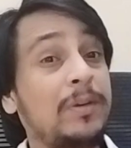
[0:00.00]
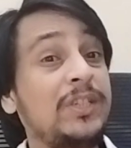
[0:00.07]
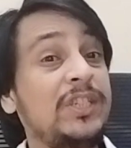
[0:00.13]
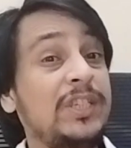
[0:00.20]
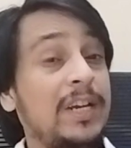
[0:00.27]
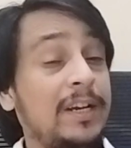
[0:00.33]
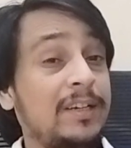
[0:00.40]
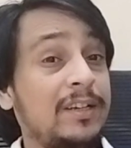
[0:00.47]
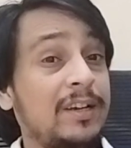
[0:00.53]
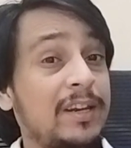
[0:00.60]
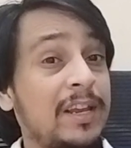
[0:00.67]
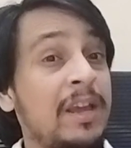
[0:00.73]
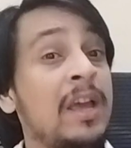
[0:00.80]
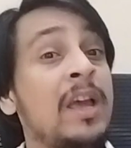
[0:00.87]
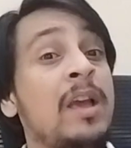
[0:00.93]
अप्रिशिएट
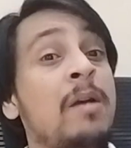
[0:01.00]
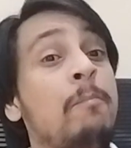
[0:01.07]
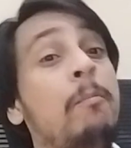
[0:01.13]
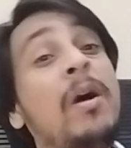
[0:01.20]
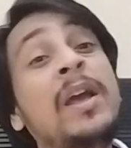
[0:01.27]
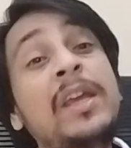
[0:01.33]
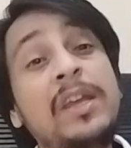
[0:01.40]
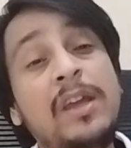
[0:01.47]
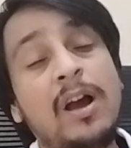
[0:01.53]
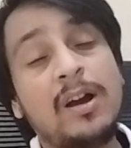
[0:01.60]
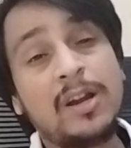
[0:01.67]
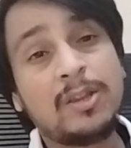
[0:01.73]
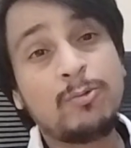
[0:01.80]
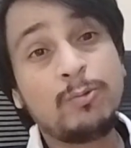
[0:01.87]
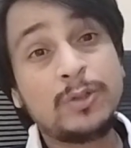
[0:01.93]
करें वहीं
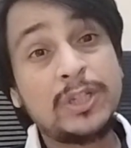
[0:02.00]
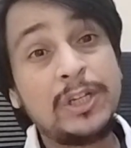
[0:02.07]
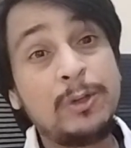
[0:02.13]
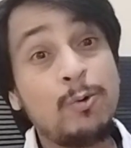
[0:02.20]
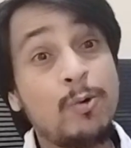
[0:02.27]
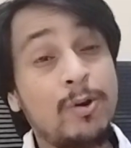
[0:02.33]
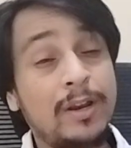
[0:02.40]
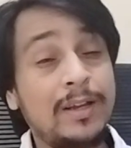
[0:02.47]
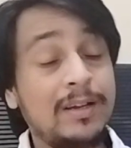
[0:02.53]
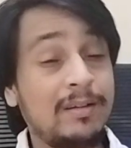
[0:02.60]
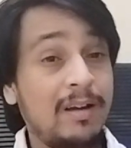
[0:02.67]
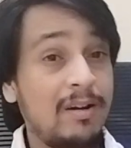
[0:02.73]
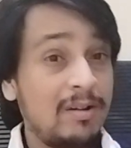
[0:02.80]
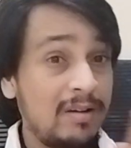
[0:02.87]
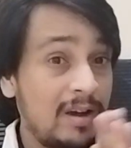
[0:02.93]
अगर दूसरी ओर
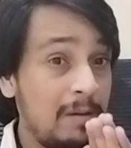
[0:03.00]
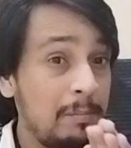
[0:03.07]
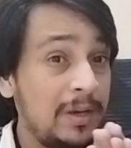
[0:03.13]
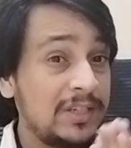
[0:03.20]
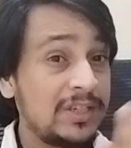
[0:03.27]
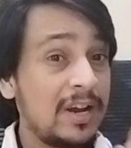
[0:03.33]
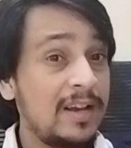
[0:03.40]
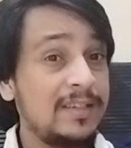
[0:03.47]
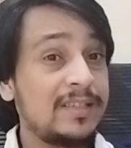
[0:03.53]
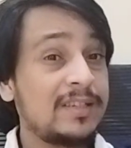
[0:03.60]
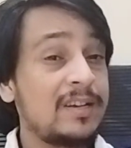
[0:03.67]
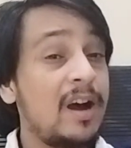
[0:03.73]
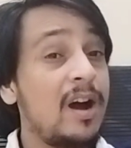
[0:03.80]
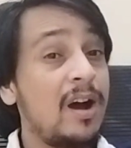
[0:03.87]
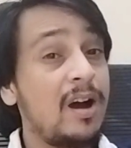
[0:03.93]
हमेशा
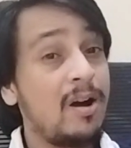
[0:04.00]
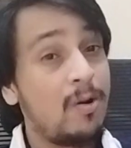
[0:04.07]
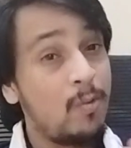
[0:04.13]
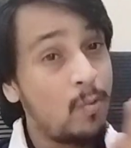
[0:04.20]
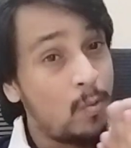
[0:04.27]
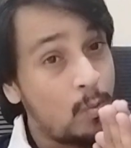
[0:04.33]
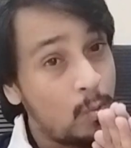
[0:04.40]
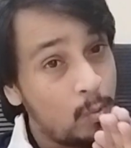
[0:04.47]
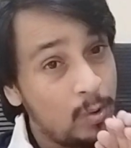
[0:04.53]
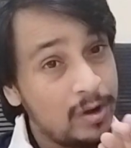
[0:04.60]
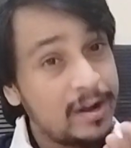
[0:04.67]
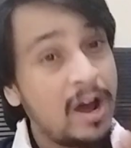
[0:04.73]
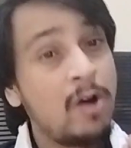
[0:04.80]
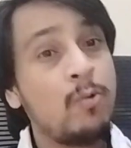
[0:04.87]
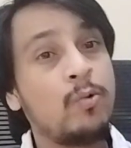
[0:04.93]
इसका
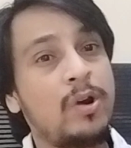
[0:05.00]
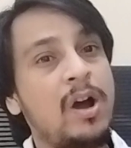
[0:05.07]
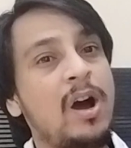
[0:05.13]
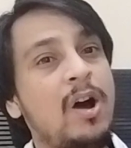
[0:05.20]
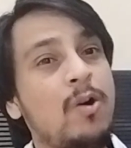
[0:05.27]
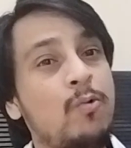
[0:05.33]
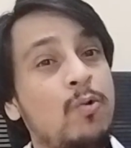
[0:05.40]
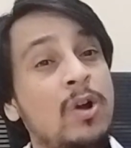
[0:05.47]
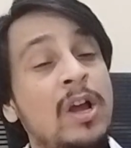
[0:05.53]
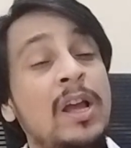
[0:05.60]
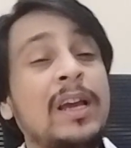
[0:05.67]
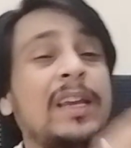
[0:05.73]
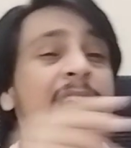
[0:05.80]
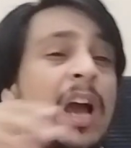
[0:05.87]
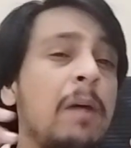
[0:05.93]
उल्टा हो रहा हो
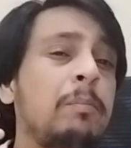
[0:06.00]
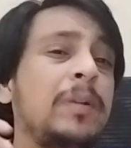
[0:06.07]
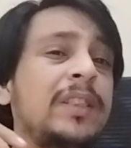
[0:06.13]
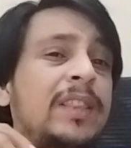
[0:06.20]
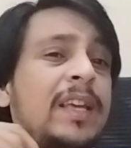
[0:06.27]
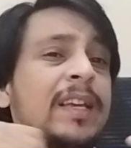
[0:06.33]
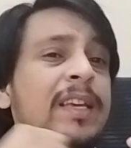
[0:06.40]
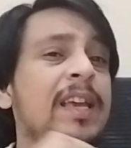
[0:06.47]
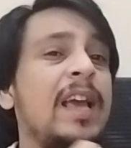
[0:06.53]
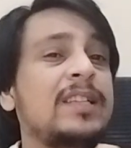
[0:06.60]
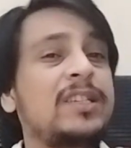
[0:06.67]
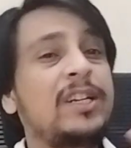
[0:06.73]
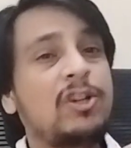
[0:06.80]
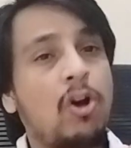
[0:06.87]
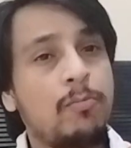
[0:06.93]
क्या बीतेगी
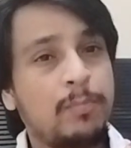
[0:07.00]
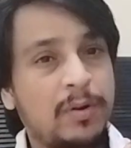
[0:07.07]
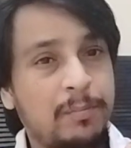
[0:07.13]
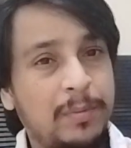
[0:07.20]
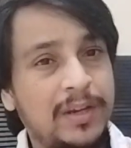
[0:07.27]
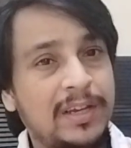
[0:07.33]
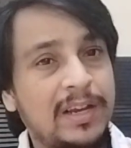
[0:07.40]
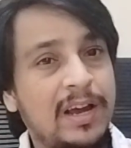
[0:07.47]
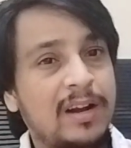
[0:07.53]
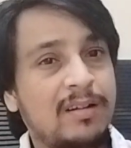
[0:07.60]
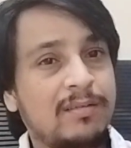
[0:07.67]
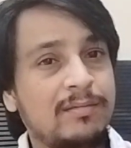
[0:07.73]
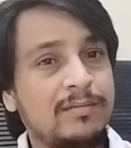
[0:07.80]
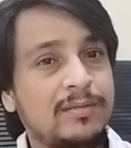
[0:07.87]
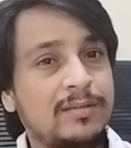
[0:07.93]
ऐसे टॉपर पे यार